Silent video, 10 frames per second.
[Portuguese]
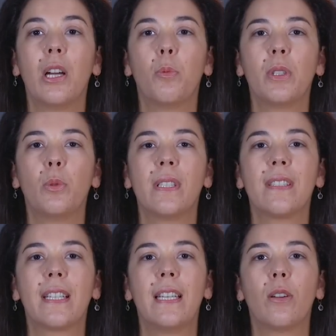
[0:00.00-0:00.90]
é uma
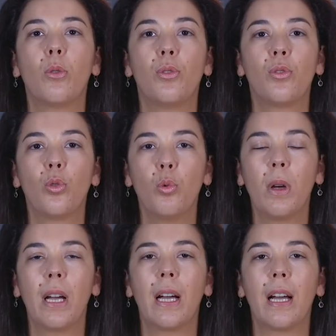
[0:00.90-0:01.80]
doença que
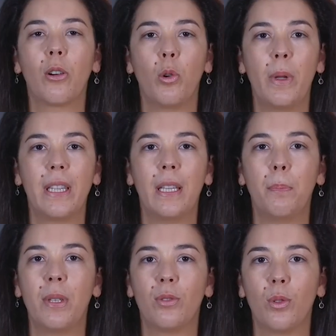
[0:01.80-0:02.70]
costuma acometer
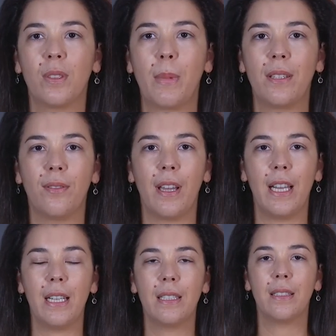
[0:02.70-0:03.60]
pessoas mais
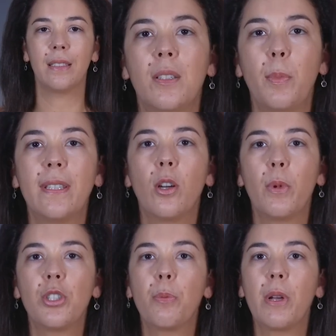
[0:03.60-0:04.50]
velhas,
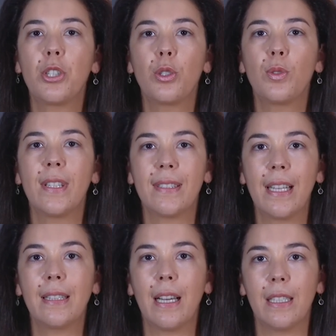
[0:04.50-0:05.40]
especialmente a partir dos
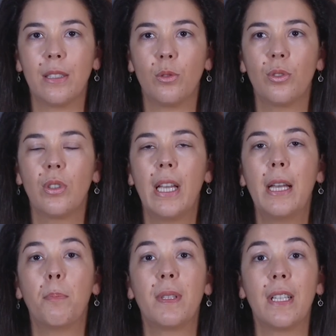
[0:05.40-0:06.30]
60 anos,
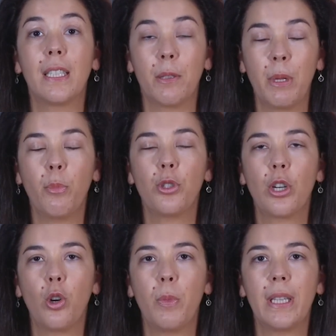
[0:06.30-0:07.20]
mas ela também pode
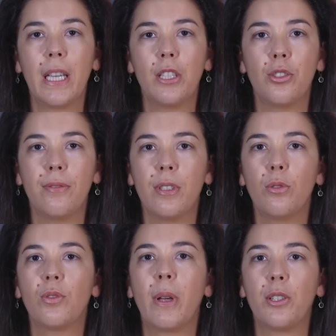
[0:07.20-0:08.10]
acometer
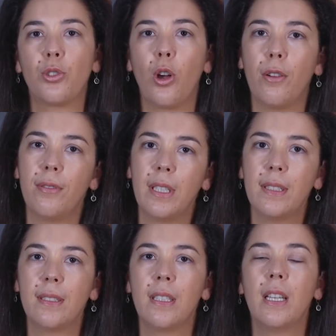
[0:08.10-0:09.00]
indivíduos mais
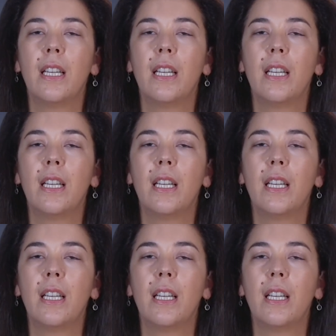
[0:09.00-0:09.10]
jovens